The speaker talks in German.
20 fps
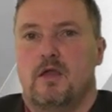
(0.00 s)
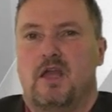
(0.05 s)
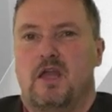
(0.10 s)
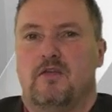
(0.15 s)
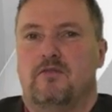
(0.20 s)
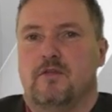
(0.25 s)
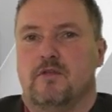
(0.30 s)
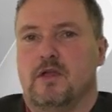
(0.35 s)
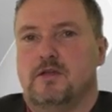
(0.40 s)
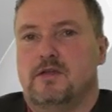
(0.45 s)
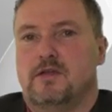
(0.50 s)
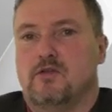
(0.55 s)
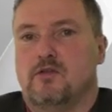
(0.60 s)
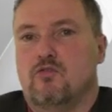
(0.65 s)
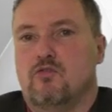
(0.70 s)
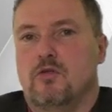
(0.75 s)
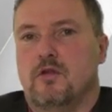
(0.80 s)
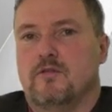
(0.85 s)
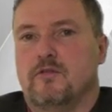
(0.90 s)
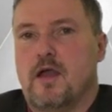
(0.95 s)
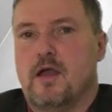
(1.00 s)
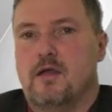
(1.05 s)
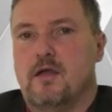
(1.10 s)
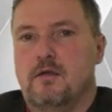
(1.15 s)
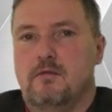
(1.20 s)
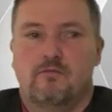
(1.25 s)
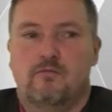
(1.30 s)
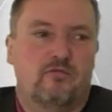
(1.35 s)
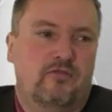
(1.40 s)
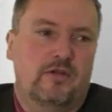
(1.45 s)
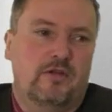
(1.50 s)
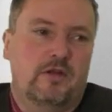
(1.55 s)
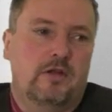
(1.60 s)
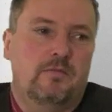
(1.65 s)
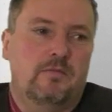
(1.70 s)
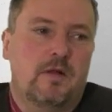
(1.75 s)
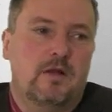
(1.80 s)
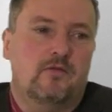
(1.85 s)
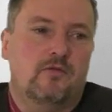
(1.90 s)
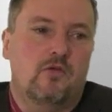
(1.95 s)
Ist eine richtig coole Sache, finde
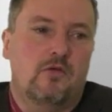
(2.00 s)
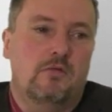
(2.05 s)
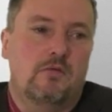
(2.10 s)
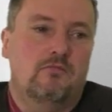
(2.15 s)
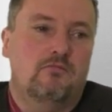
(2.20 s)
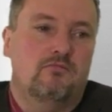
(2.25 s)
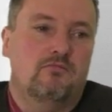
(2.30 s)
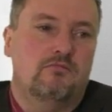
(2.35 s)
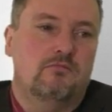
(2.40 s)
ich mal so.